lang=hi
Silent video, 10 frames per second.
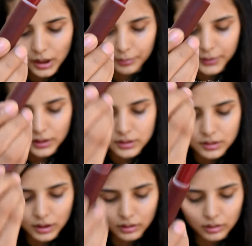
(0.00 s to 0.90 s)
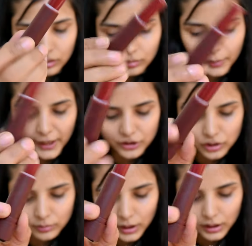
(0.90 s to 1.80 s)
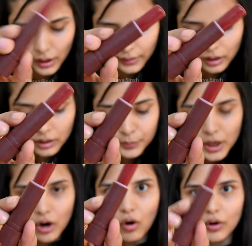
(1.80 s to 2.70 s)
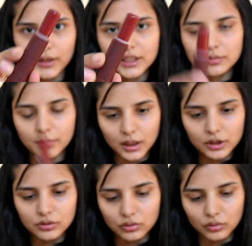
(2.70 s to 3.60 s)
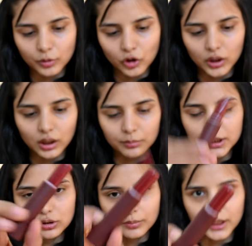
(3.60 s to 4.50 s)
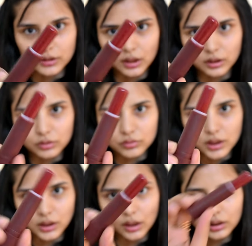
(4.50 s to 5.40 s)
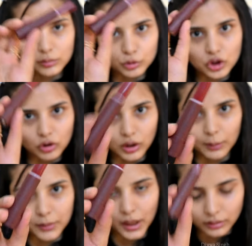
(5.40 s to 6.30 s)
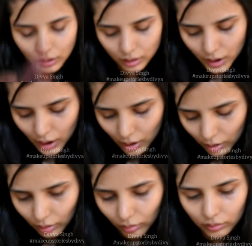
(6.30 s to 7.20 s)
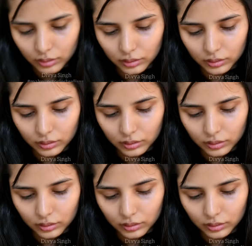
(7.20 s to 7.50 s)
आपके स्टिक पैकेजिंग में ही आएगा और इसमें है जोजोबा ऑयल अभी इसको मैंने ज़्यादा यूज़ नहीं किया ये मुझे कोलैब में आया था और